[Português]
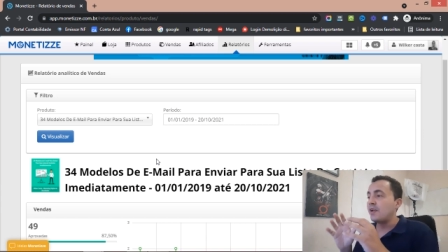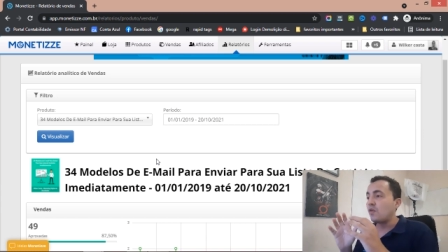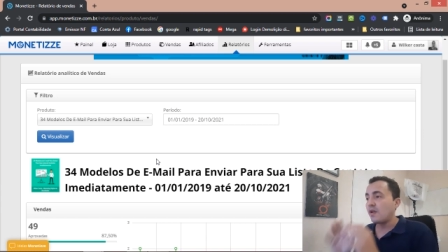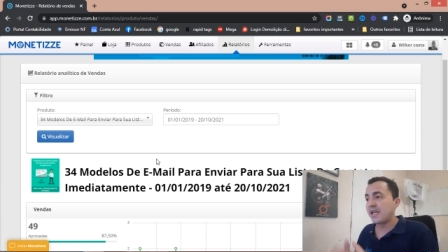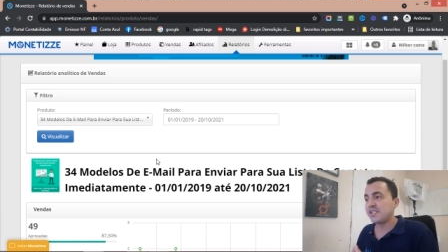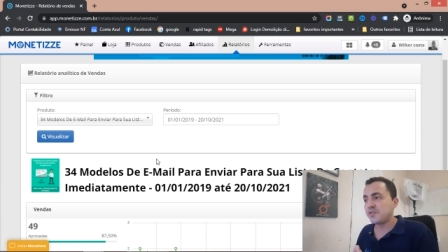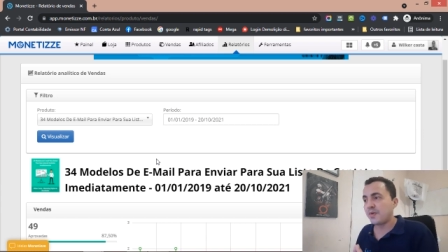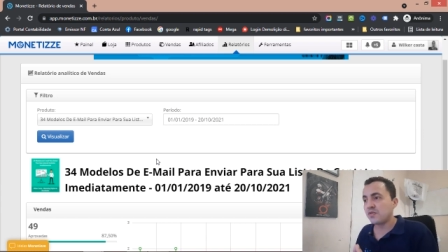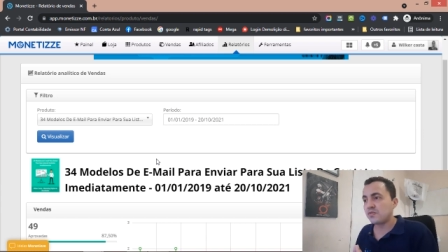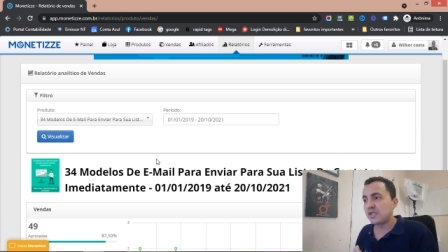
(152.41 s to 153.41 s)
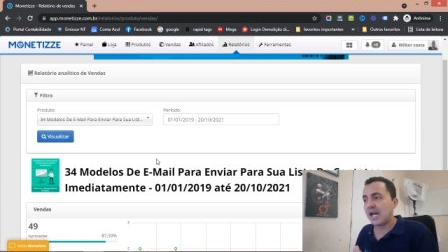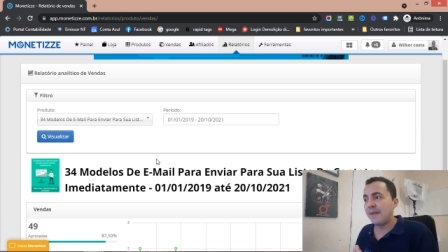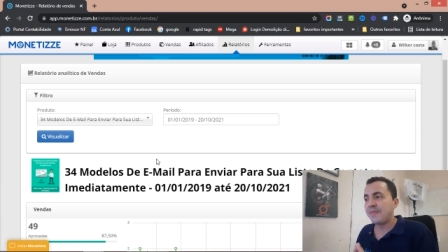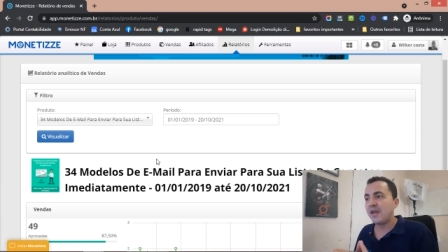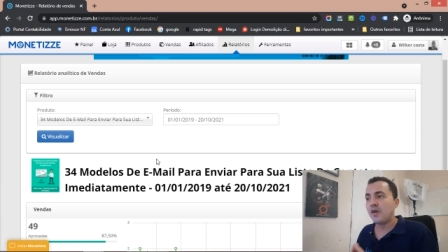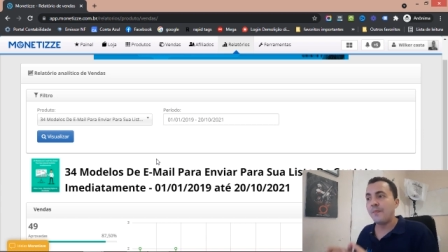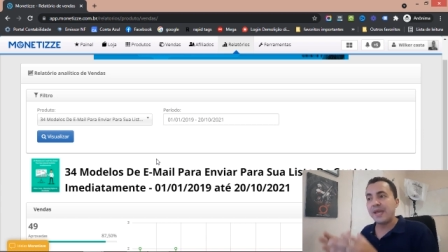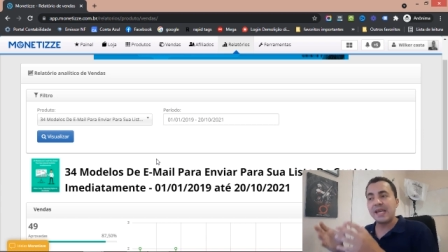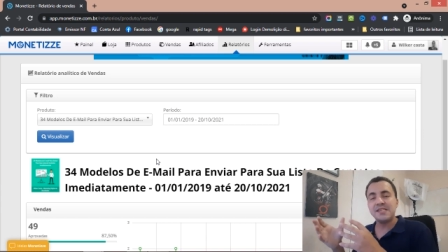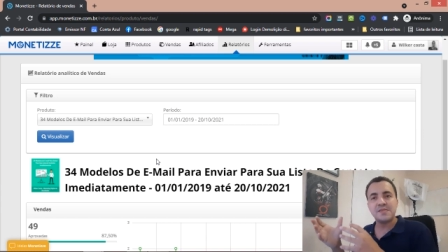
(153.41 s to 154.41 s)
Coloquei esses produtos lá, né? Eu
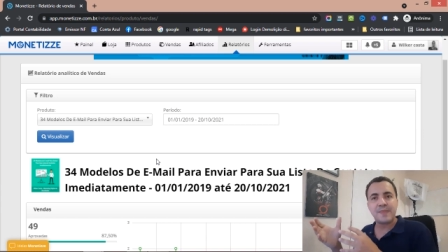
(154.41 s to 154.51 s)
peguei esses